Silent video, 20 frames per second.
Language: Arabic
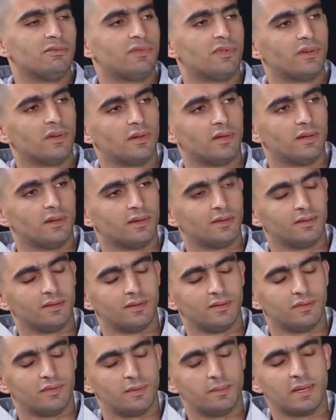في
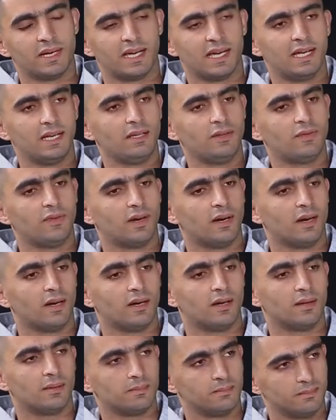في مكاني
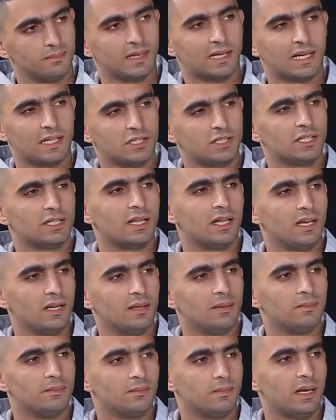فما كانش ده
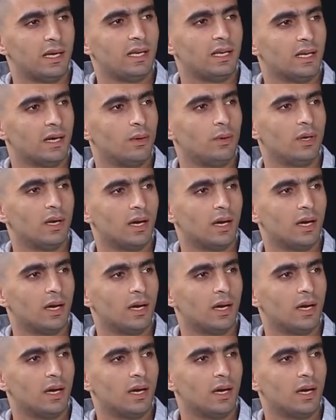اللي مبين قوي